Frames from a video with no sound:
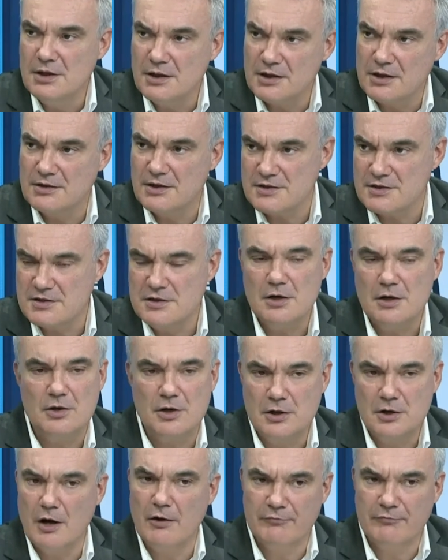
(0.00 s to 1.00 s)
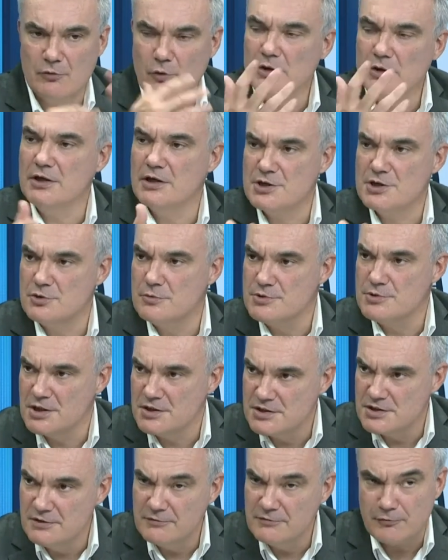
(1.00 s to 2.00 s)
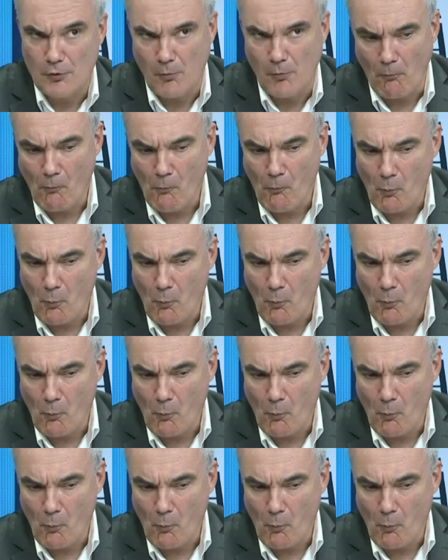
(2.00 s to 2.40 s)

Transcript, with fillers: du décret tertiaire, là, il y a un florilège d'objectifs